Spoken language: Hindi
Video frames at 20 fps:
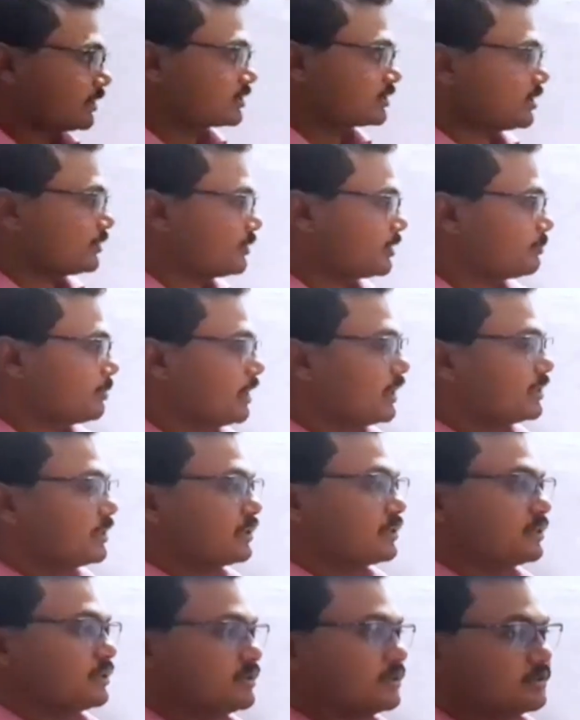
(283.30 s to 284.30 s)
वर्षा वन पाए
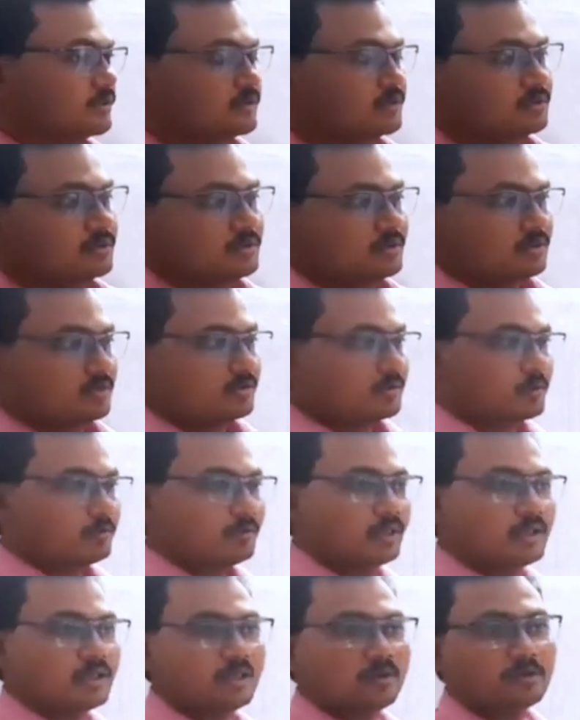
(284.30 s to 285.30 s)
जाते हैं
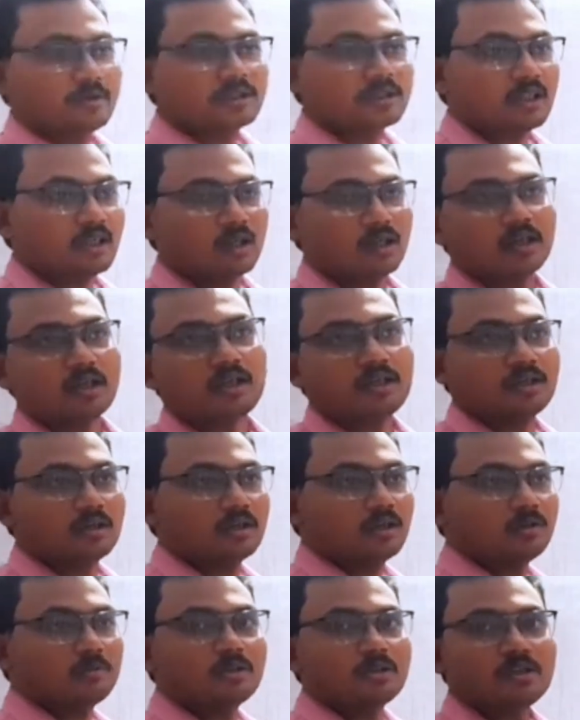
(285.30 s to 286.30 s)
सम्मानीय वर्षा
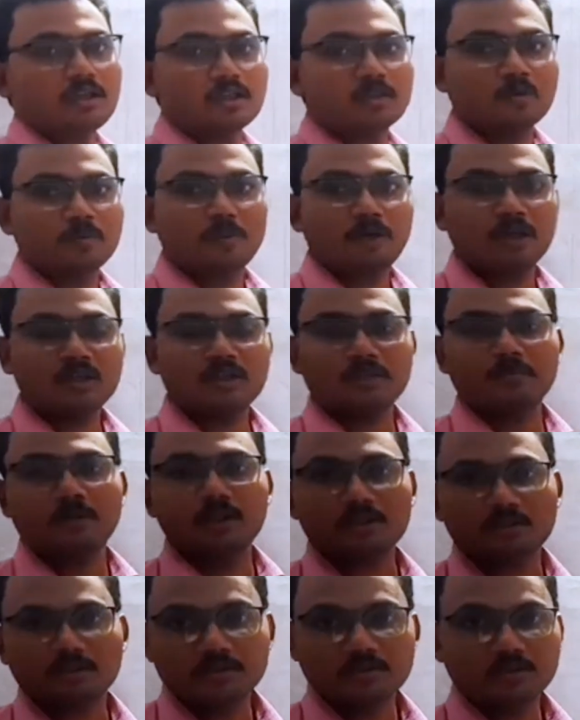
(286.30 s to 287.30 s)
हमेशा दोपहर के
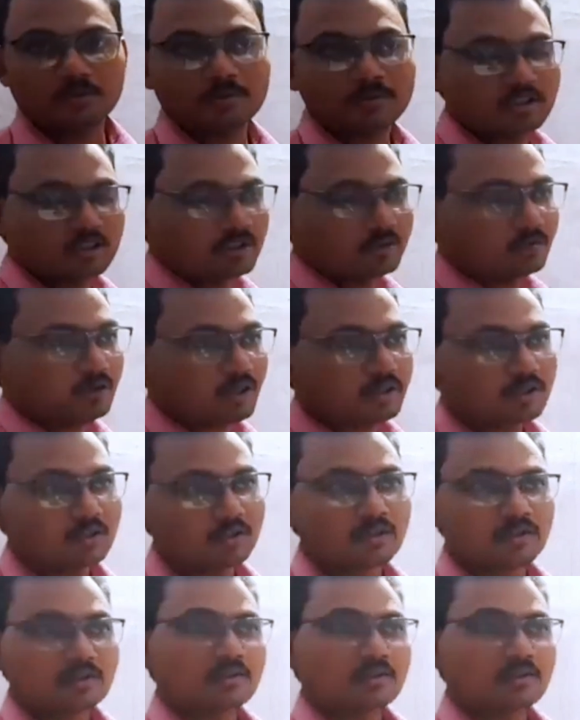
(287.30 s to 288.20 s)
बाद दो बजे के बाद